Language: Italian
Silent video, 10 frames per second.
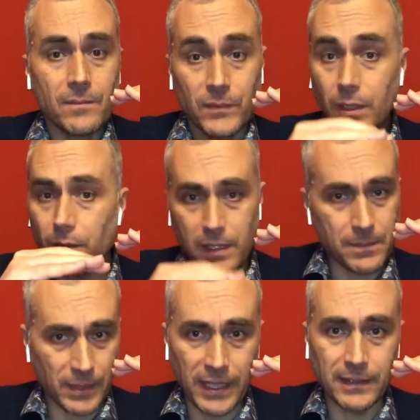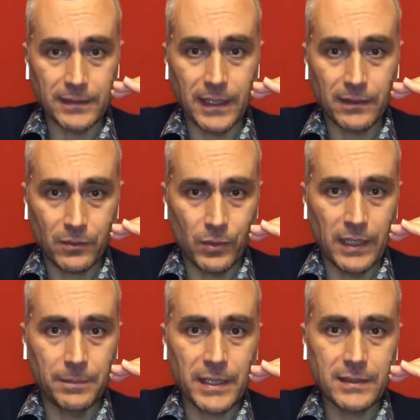non riprenda
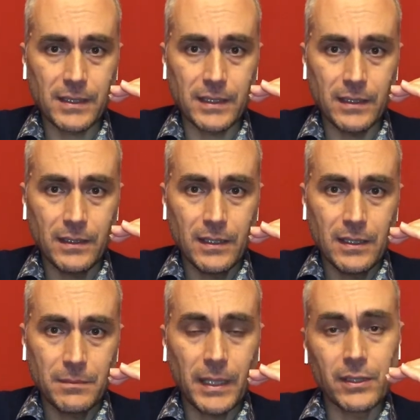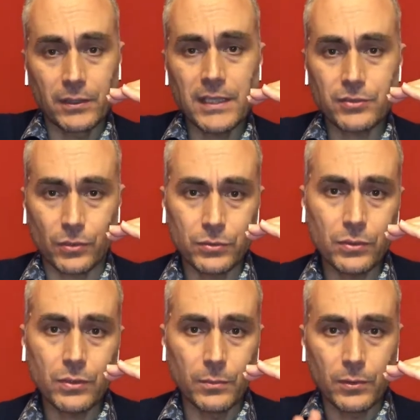quella parte lì, ma io da
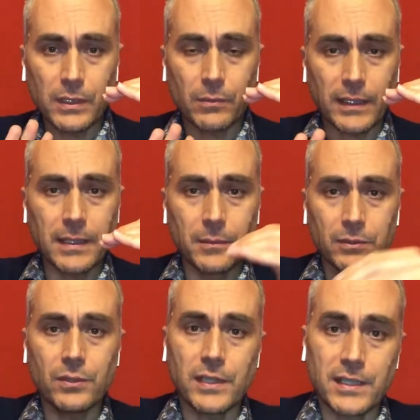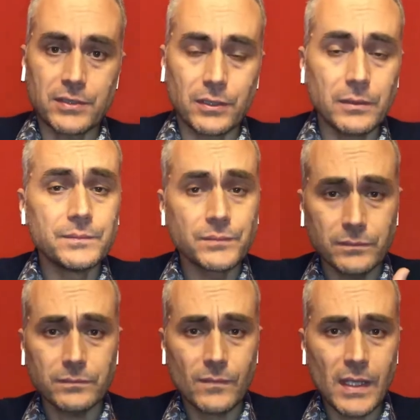sotto comunque in qualche modo riesco
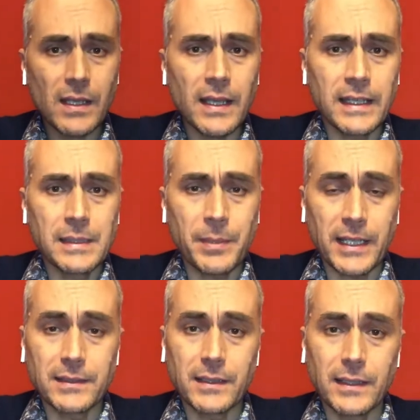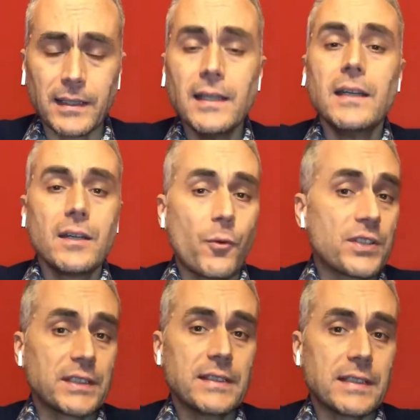a riprenderla.
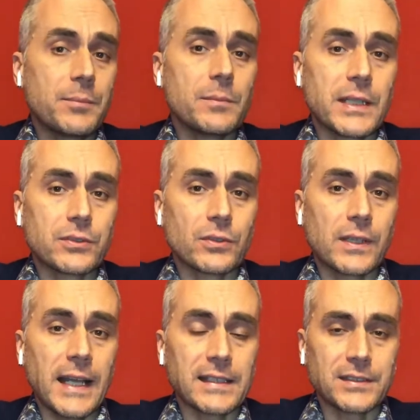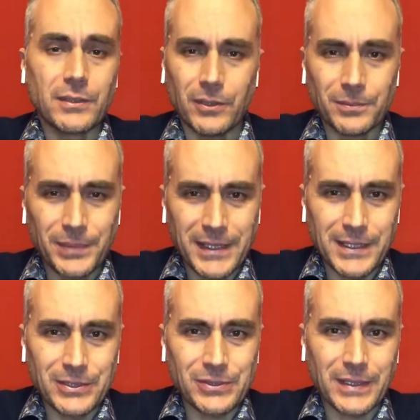Questo ad esempio è un metodo classico. Perché
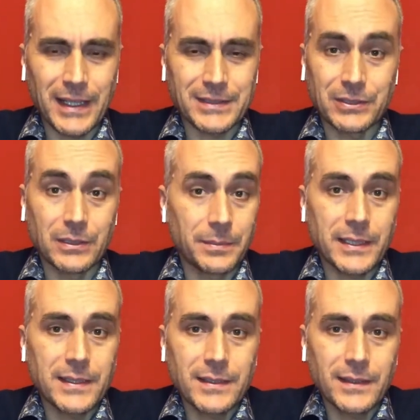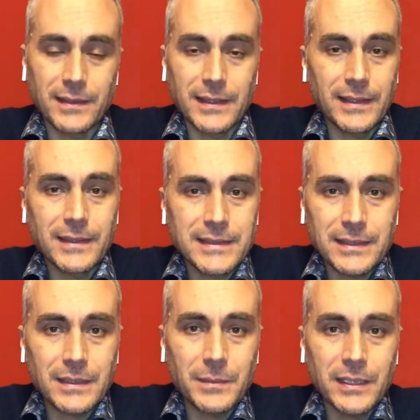dico classico? Perché è
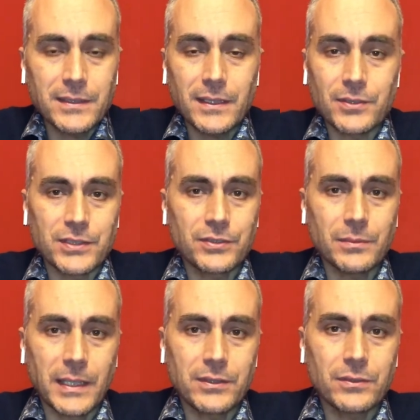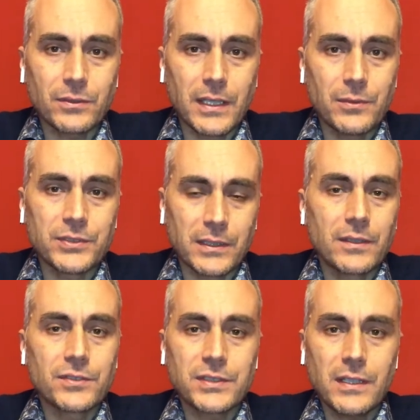esattamente lo stesso metodo che usano i
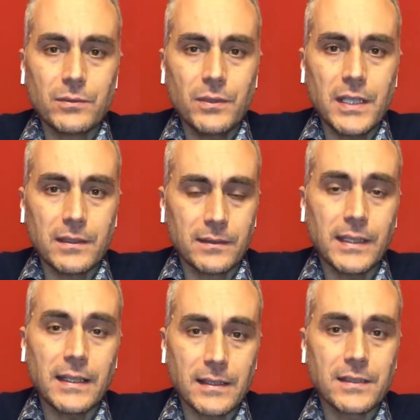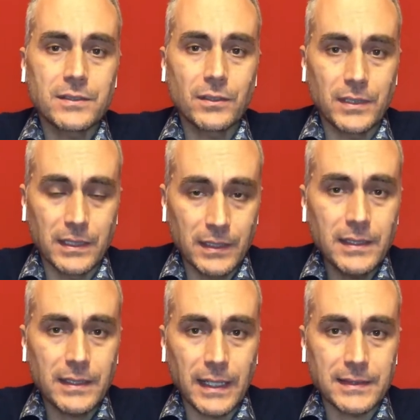nostri alunni nelle lezioni
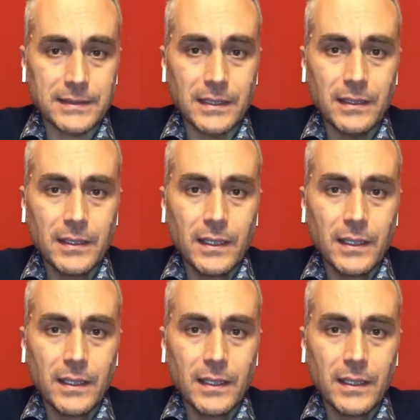in classe